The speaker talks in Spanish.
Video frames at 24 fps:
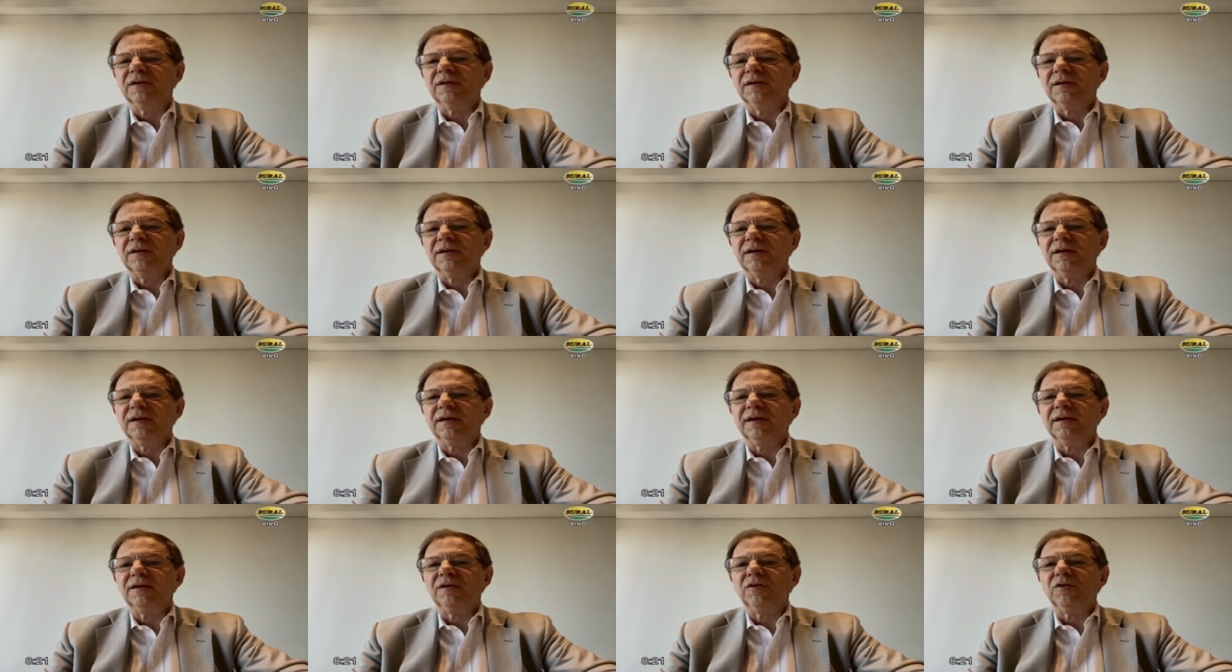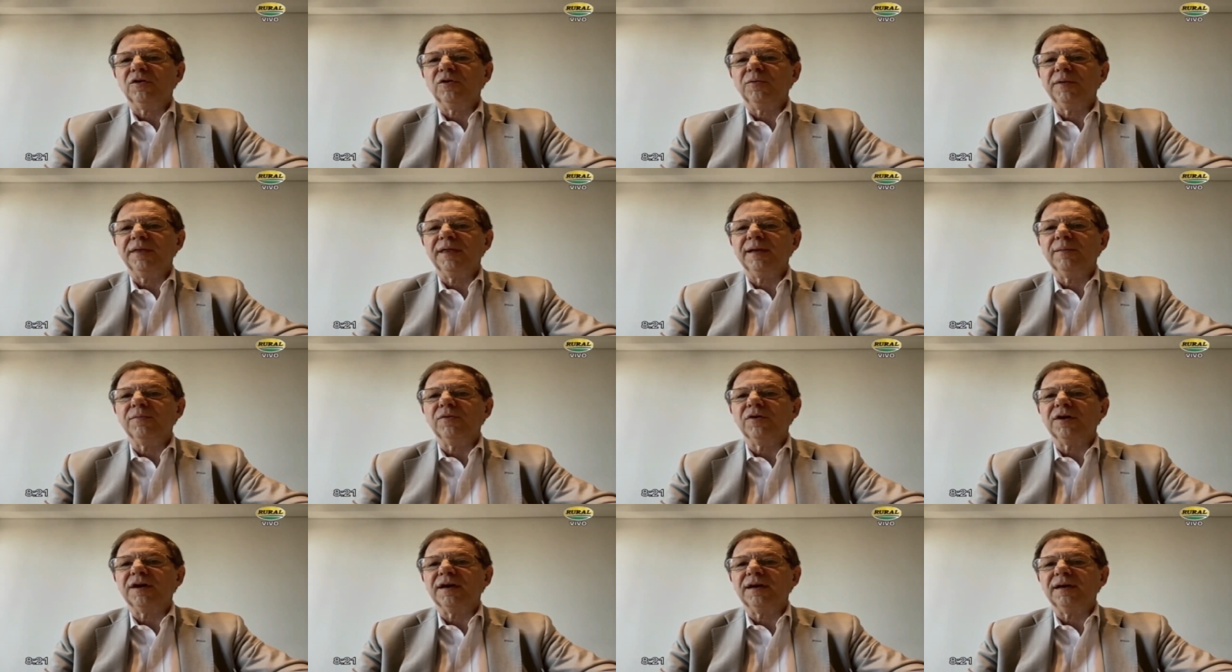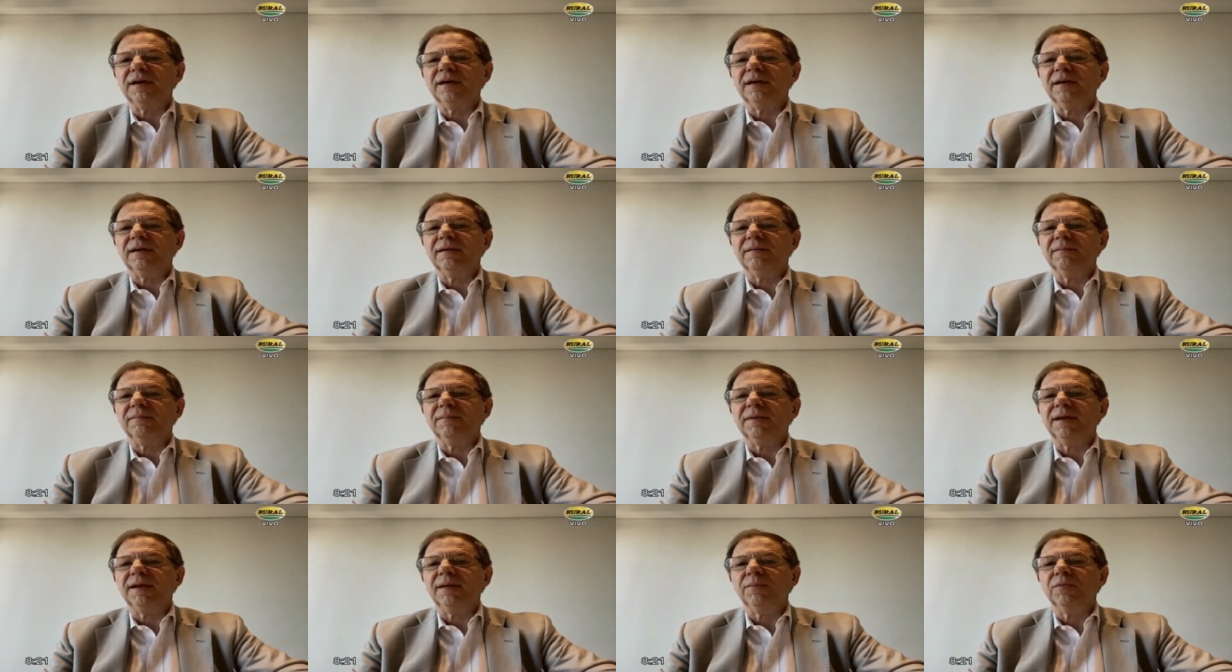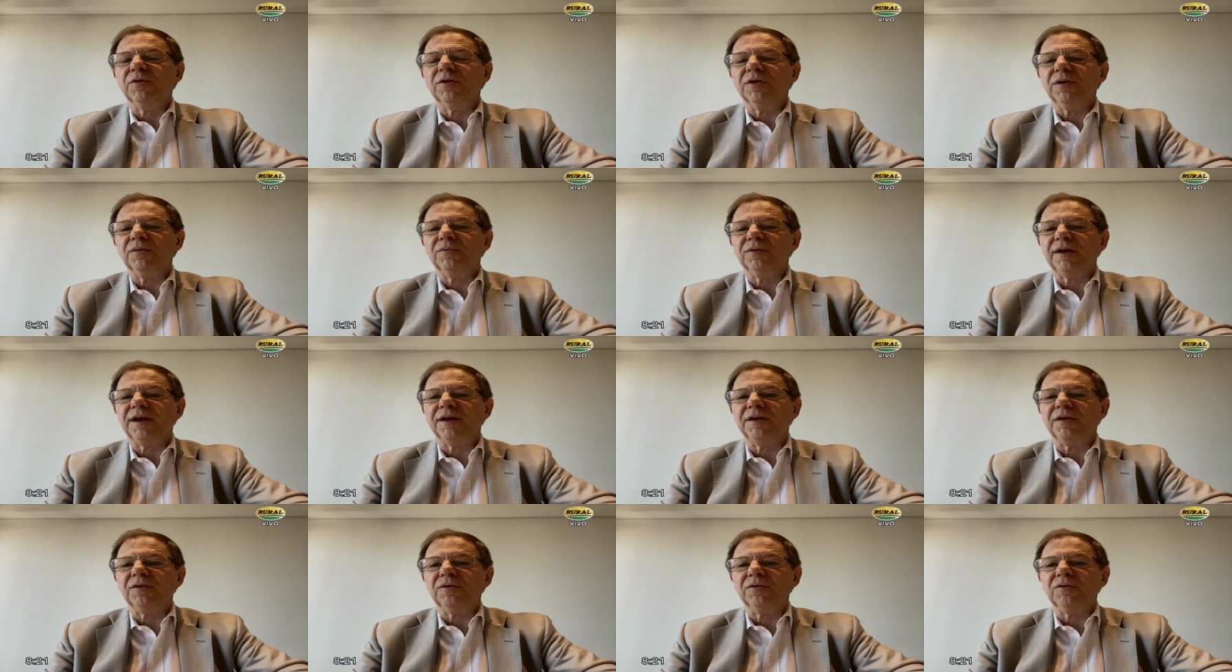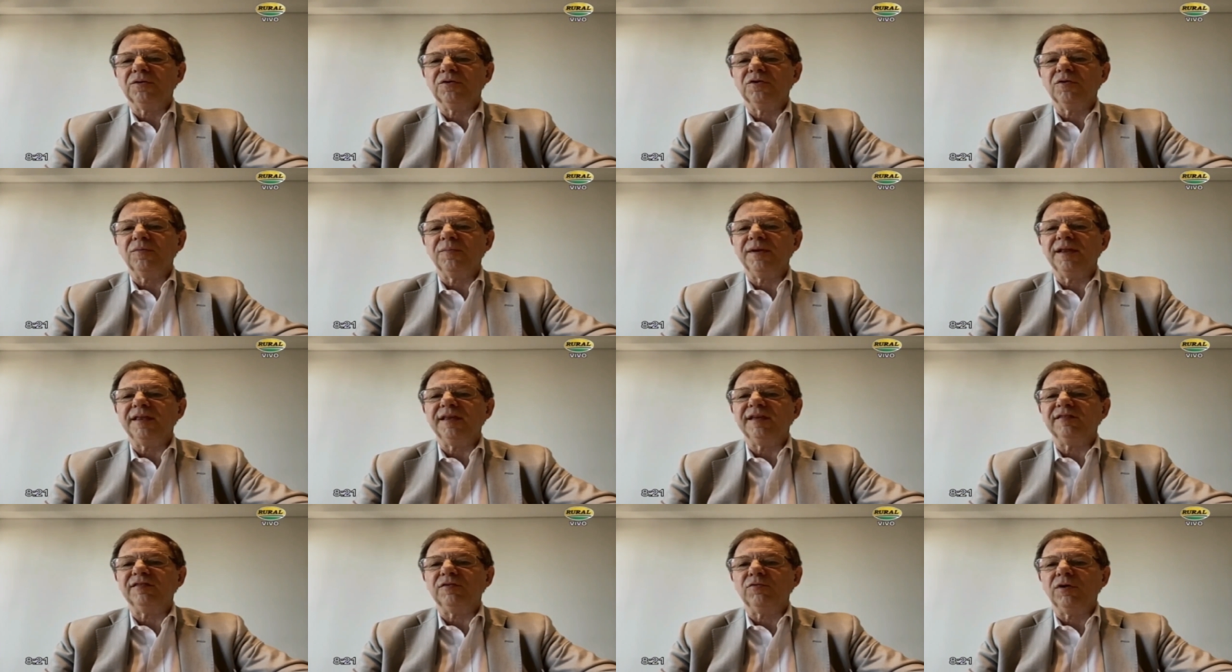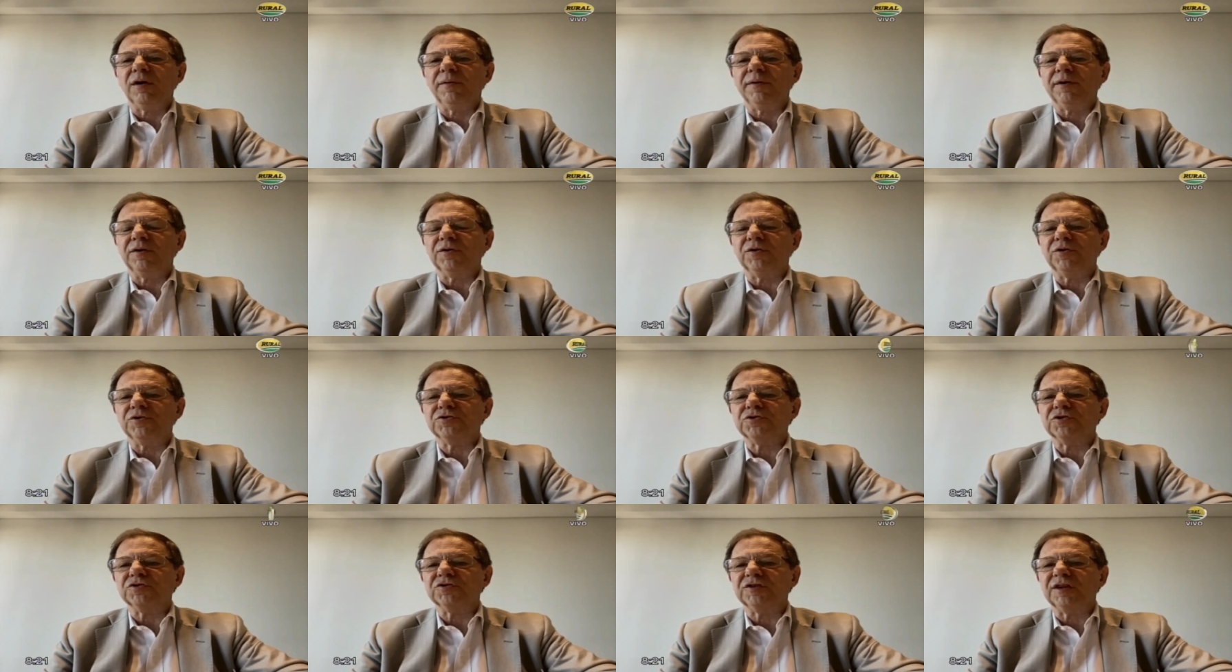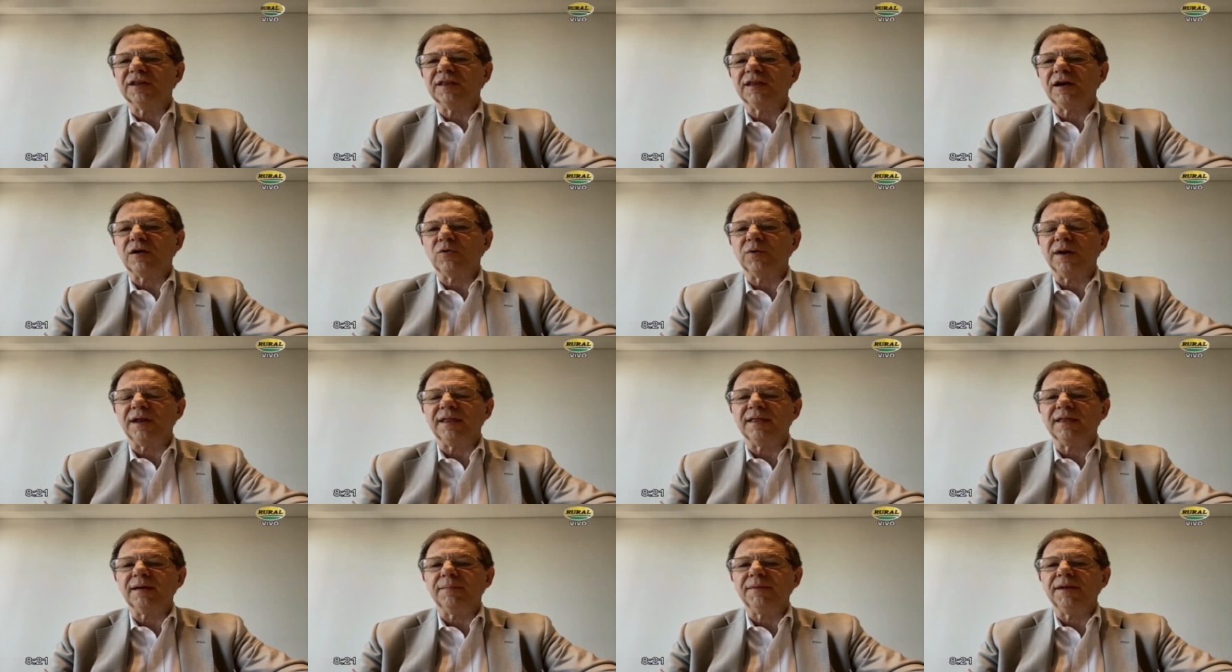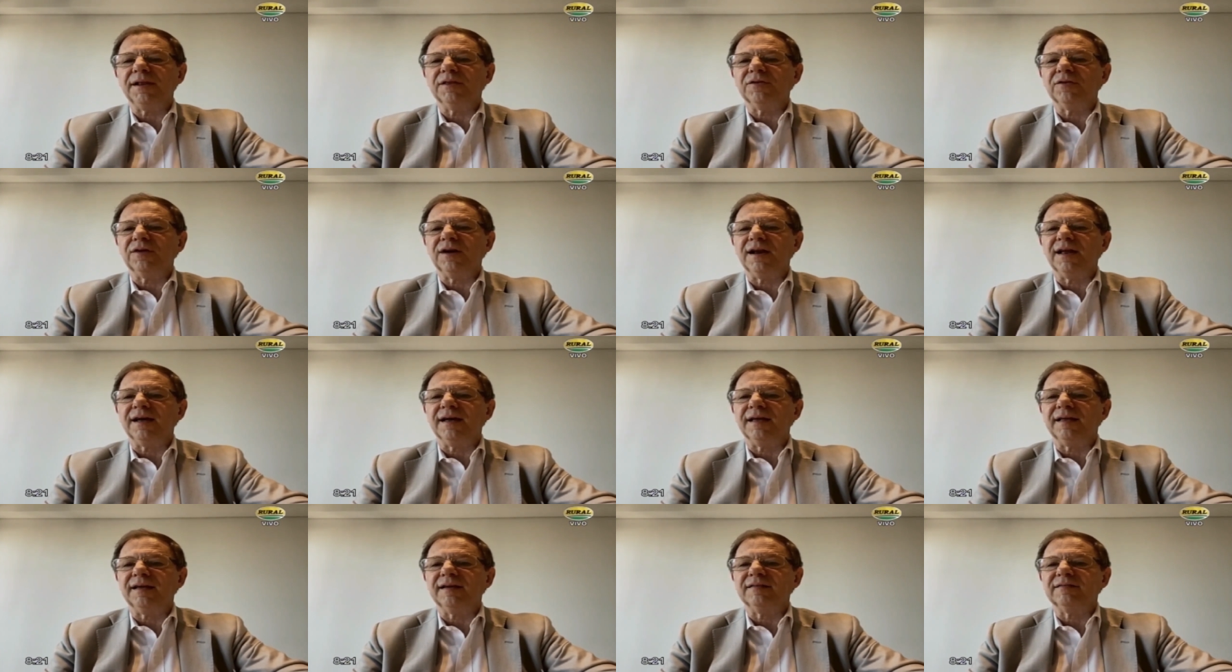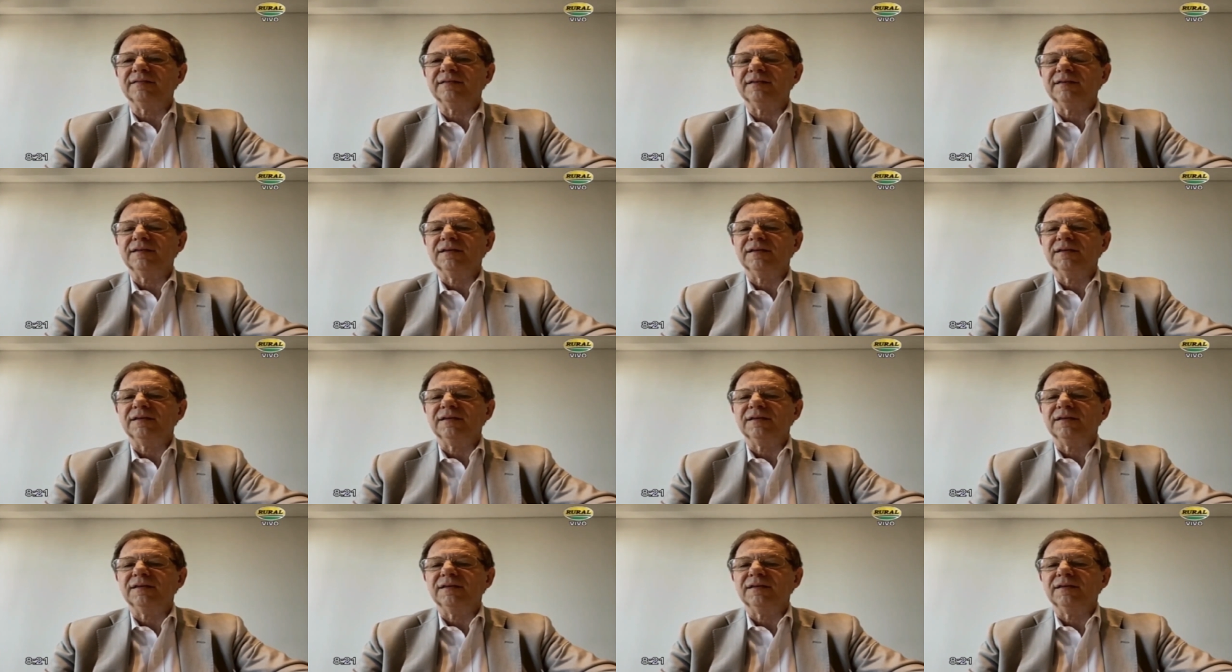Eh, no olvidemos que venimos de un año 2019 con 840.000 toneladas,